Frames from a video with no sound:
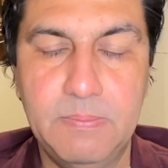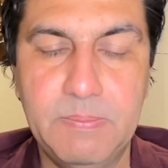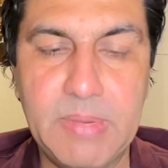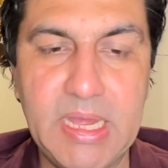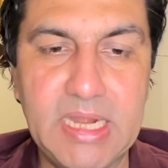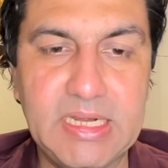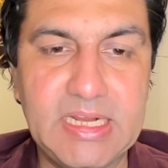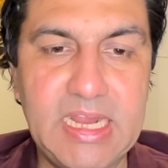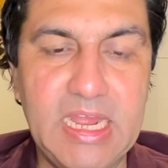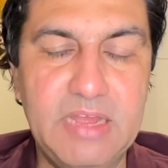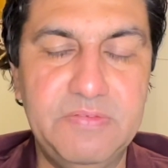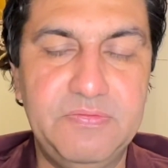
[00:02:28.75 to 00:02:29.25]

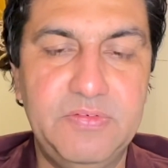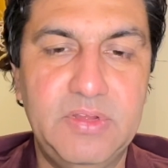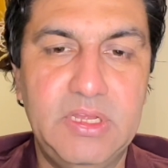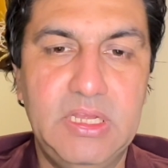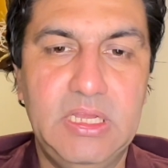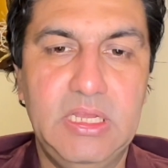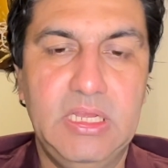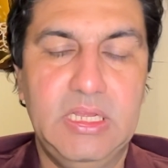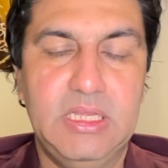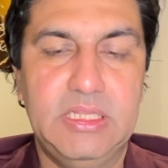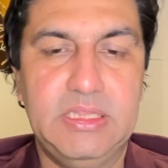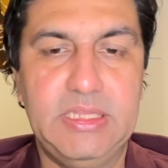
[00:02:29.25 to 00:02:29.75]
बार कैफ
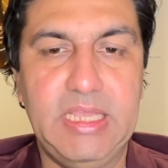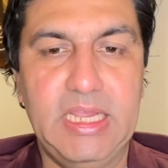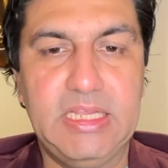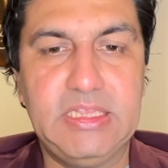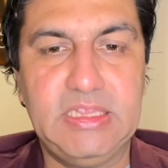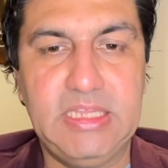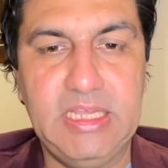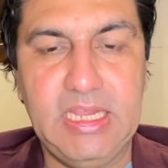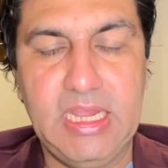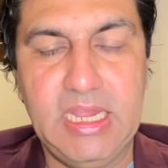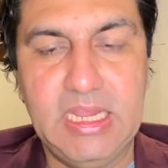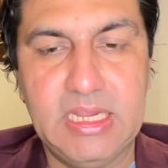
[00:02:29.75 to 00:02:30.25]

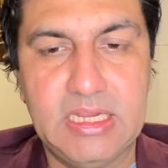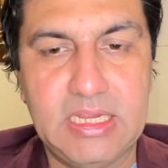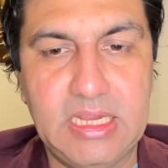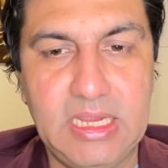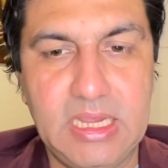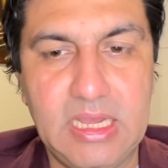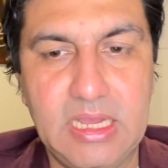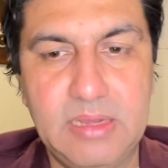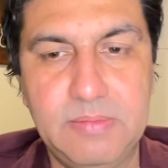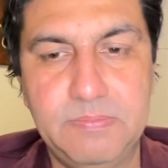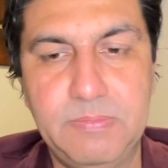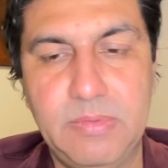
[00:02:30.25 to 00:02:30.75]
देखते हैं
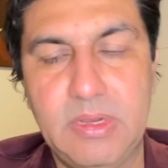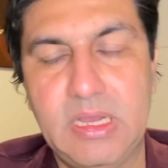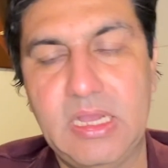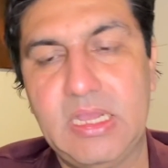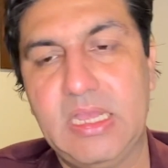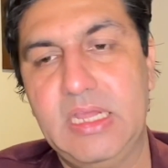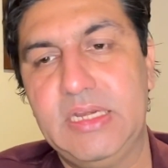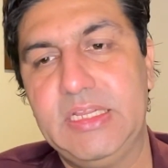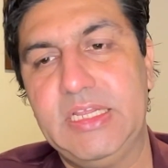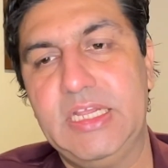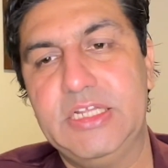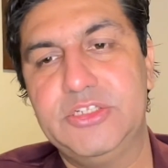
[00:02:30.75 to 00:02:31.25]
कि अब
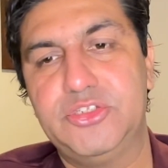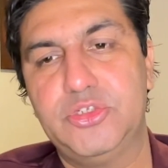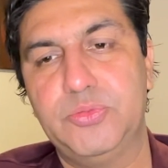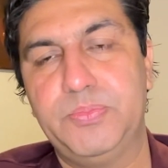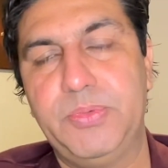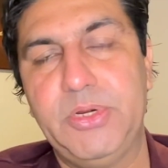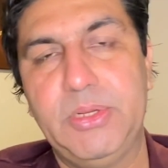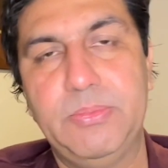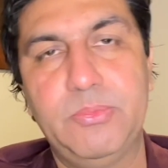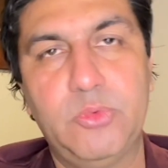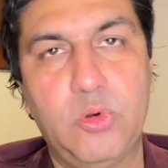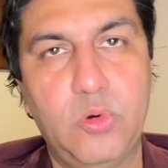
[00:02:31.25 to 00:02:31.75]
अगर ये
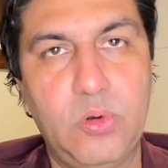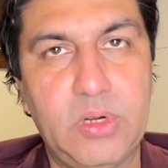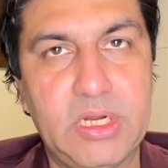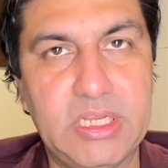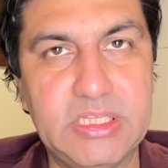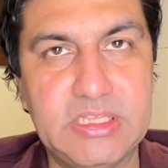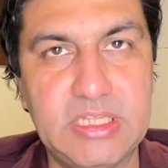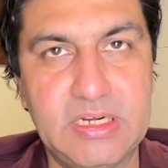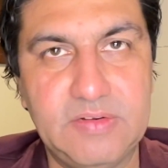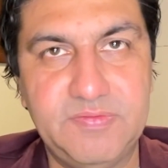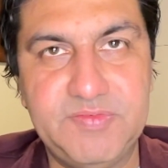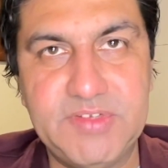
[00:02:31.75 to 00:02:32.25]
सुप्रीम कोर्ट
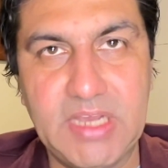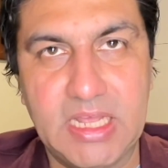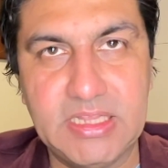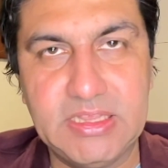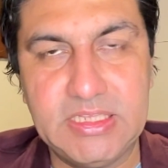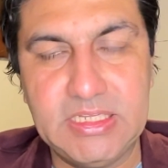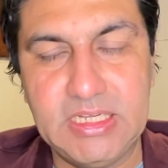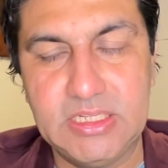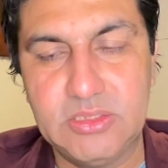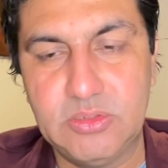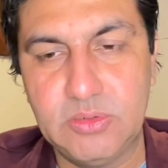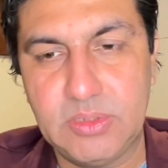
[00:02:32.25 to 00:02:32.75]
की तरफ
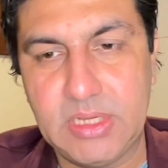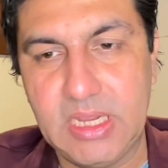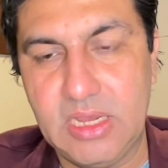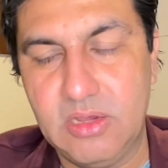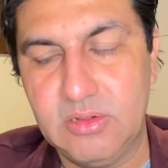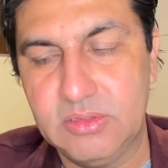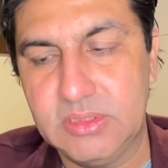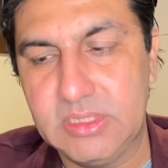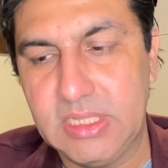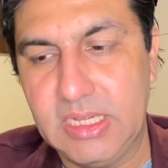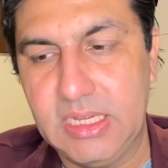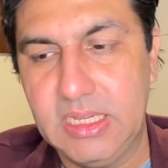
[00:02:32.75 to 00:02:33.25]
जाते हैं तो क्या
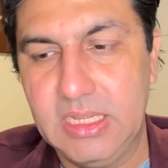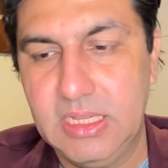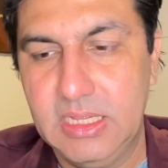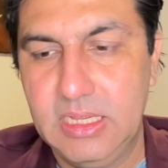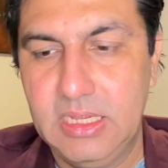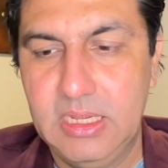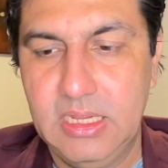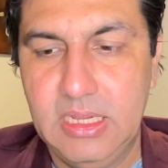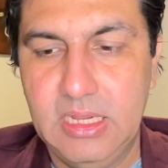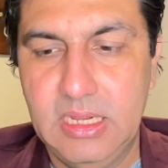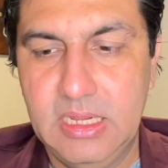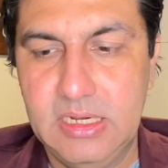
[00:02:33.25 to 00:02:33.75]
होता
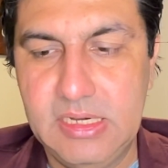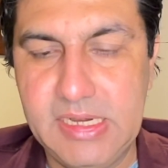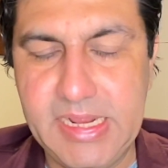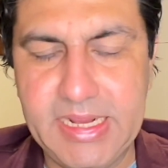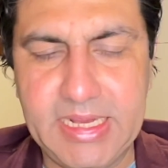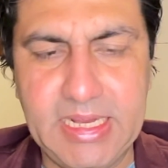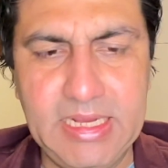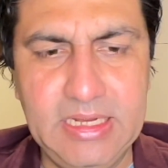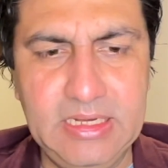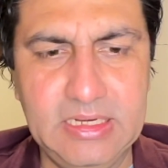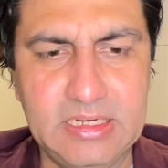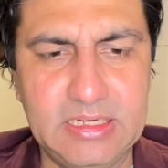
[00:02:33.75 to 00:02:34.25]
है
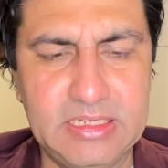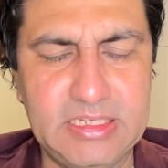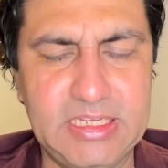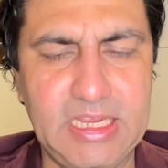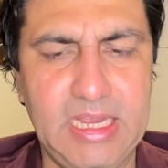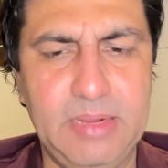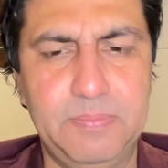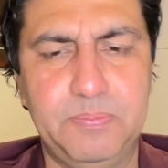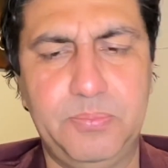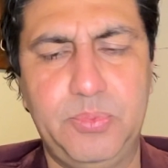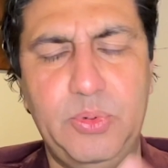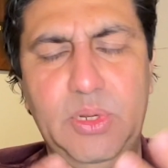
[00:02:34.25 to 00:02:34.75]
लेकिन
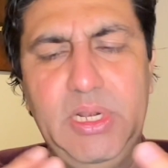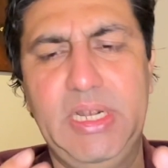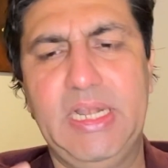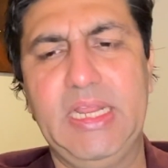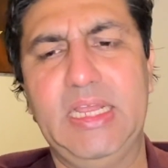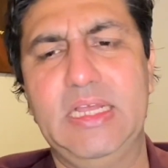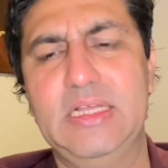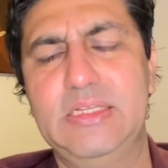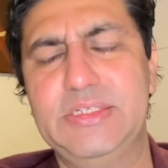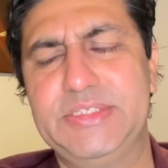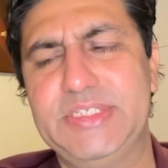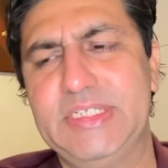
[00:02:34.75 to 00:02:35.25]
ये
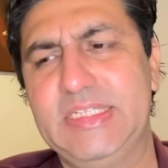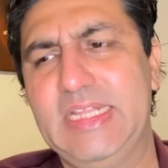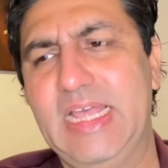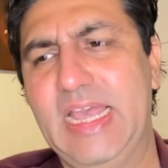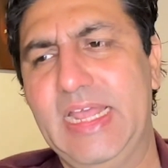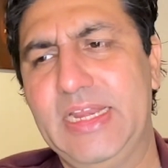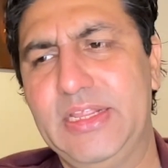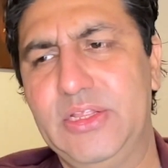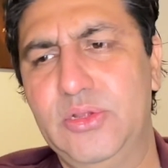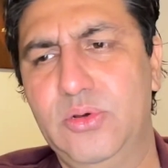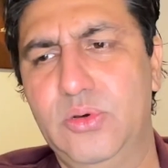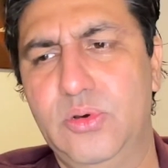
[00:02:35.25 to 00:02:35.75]
पोलिटिकल
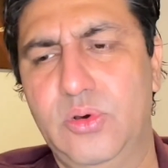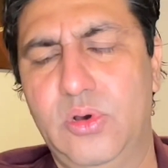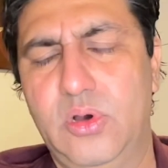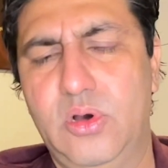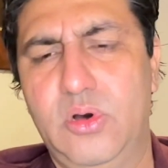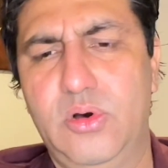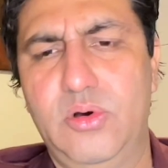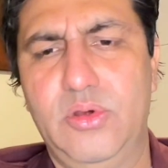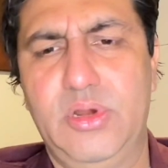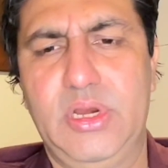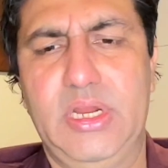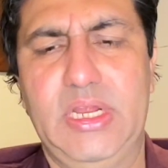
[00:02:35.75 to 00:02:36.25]
सिनेरियो
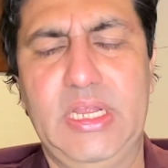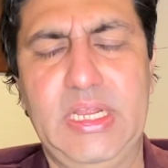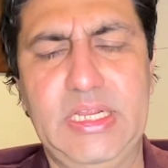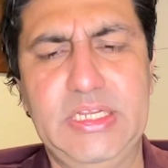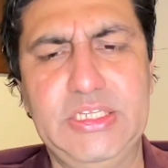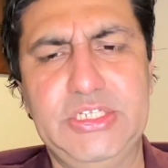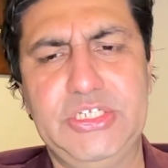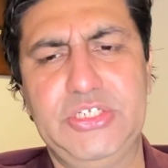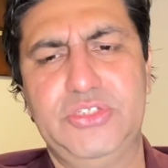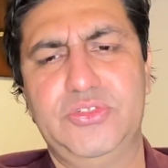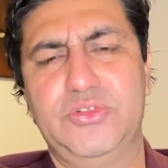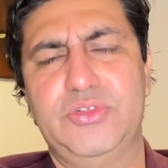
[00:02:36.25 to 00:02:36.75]
और
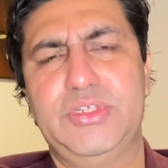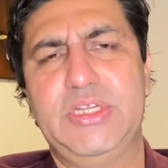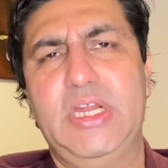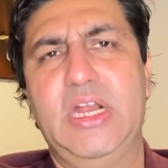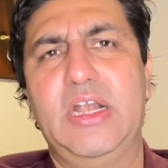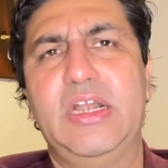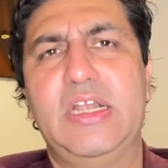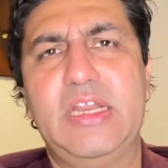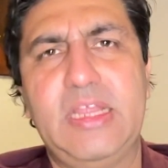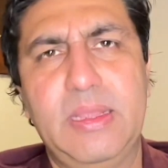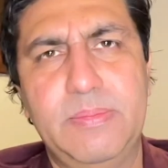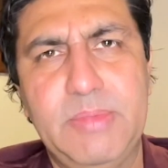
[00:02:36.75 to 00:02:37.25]
इन चीजों से
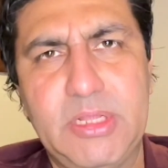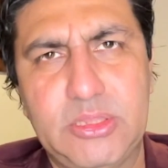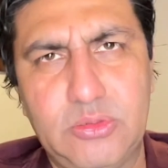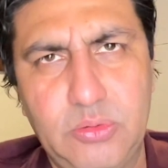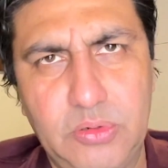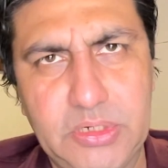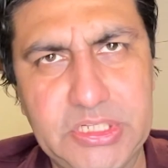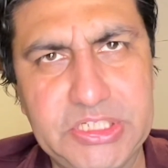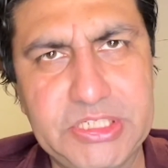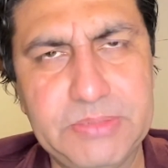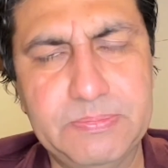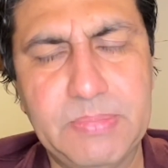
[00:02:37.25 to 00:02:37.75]
हट के मैं
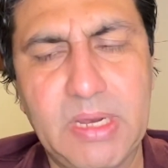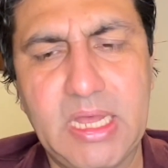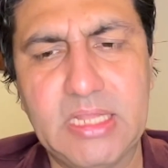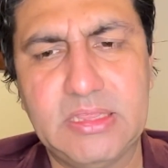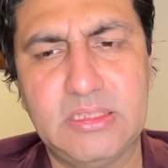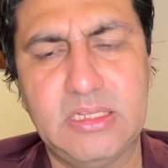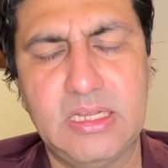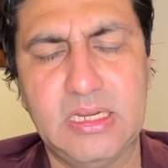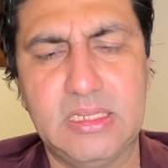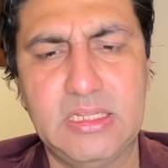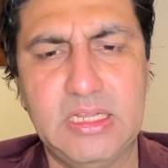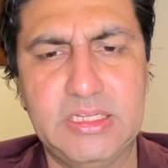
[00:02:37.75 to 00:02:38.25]
थोड़ी सी
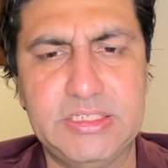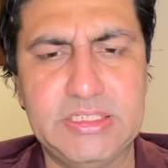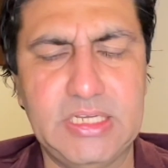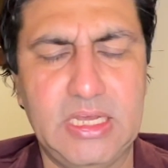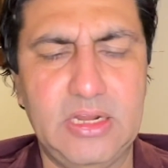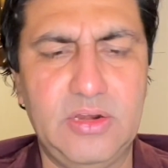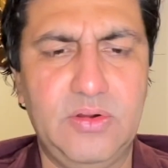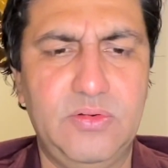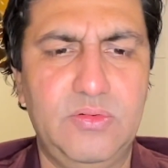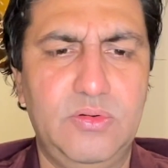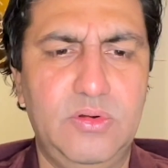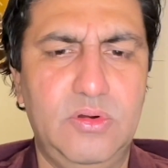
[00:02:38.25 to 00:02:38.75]
बात करना
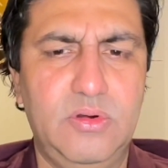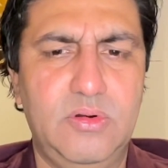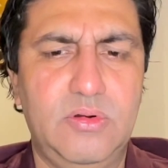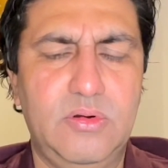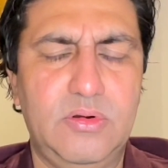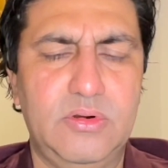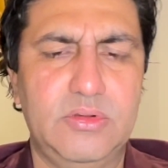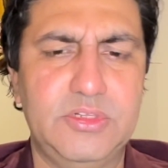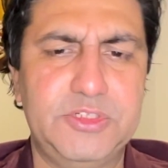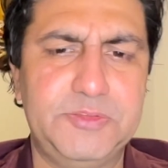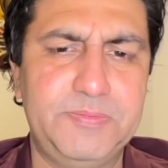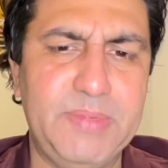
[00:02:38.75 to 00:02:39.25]
चाह रहा हूं
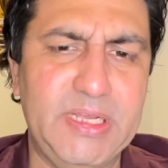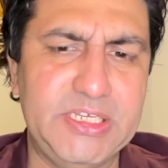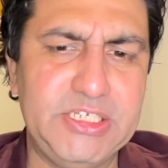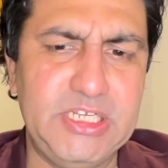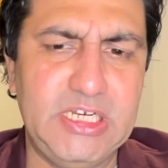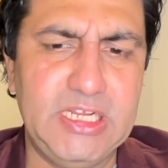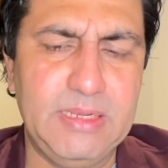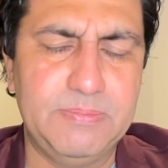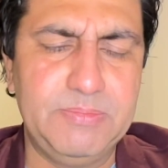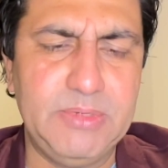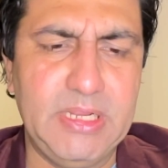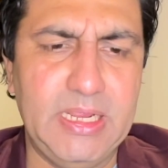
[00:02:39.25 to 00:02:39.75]
और
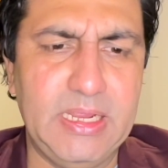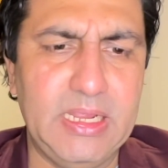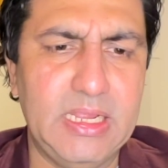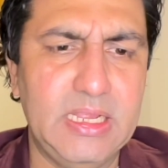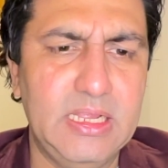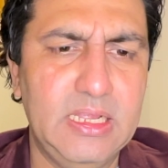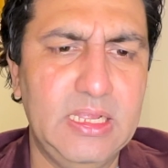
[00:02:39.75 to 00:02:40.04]
स्पेशली अपने